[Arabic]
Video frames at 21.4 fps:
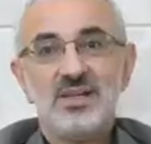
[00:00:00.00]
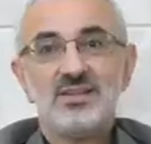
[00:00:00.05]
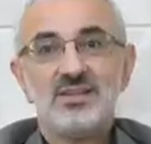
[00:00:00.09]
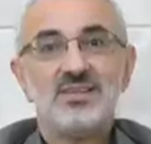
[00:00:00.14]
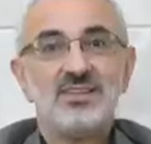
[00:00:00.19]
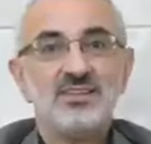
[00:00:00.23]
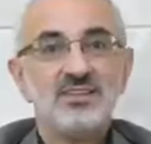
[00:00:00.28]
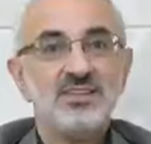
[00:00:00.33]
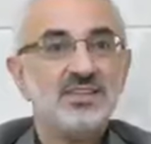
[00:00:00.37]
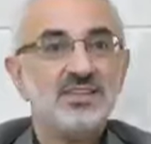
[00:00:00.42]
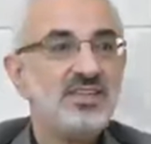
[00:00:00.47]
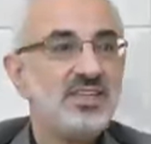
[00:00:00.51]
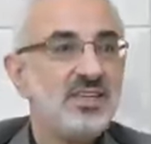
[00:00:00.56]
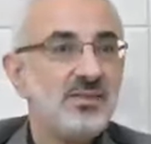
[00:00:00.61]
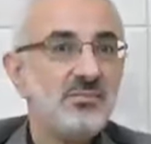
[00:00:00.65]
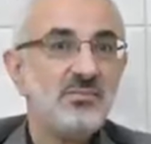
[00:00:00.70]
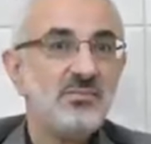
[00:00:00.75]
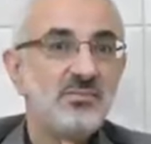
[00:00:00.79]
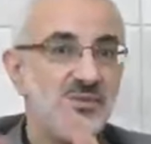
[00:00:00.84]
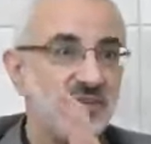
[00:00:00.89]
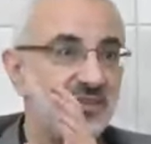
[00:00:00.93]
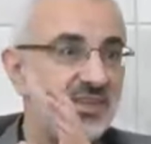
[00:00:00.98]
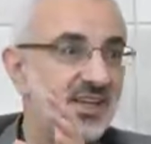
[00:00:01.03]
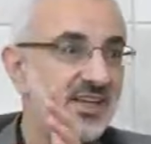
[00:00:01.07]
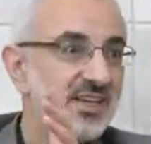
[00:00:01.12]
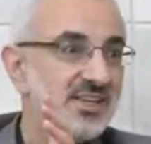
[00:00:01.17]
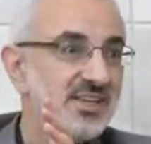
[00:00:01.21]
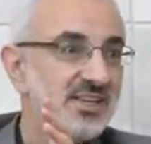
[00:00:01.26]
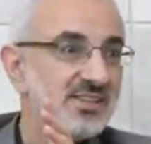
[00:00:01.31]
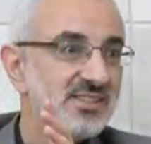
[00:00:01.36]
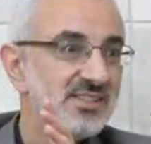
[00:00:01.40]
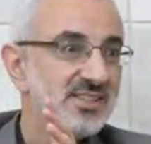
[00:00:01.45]
تنظيم في
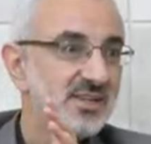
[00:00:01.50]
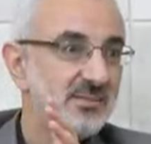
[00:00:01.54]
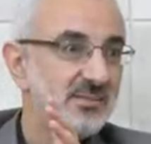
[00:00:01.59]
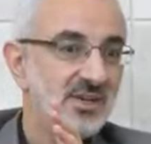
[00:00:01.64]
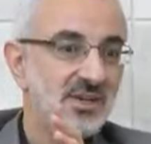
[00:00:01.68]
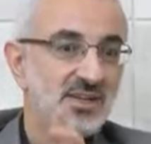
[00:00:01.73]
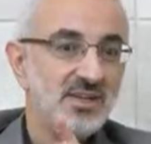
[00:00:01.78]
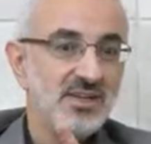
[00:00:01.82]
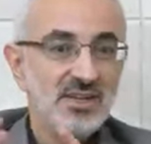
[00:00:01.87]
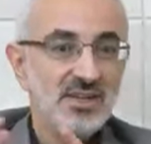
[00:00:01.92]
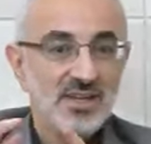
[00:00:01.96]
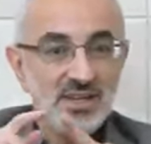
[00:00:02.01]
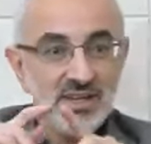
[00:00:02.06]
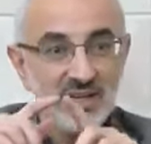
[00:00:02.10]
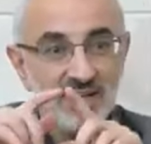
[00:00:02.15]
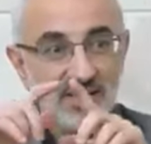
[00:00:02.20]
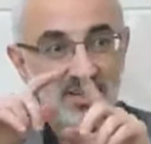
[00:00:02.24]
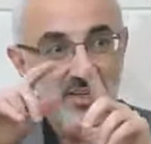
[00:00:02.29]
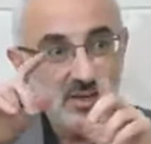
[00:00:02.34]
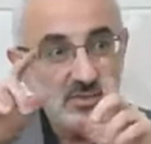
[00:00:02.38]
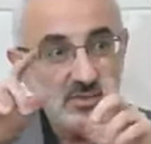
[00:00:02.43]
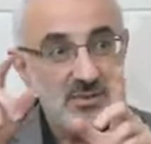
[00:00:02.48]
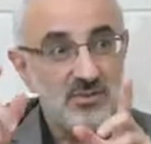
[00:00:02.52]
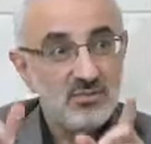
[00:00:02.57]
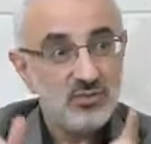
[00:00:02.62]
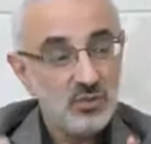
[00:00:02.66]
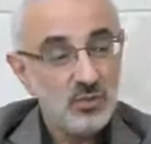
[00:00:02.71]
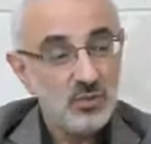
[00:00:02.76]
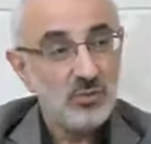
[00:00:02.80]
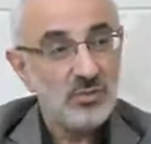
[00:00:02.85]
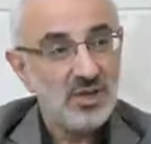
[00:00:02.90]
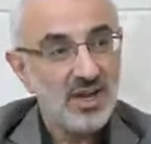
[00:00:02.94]
ذلك الزمان
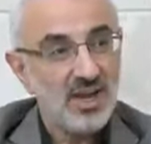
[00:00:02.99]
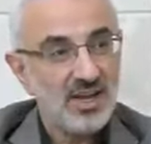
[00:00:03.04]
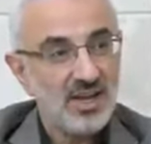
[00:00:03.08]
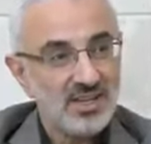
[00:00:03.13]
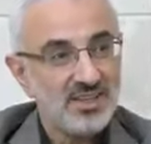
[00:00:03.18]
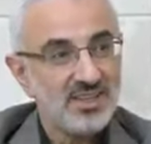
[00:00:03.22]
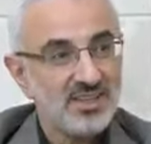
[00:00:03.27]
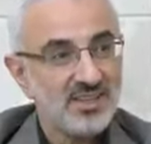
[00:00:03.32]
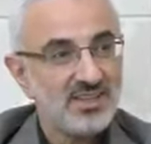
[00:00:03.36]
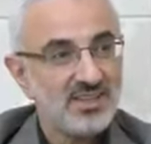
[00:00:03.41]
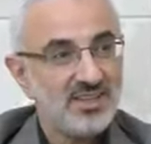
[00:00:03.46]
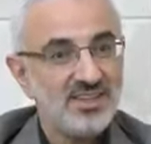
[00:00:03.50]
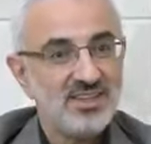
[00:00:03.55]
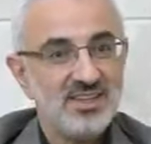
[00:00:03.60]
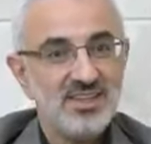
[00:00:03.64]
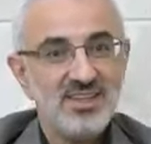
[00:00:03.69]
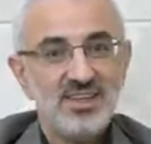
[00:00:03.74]
للمفهوم الحقيقي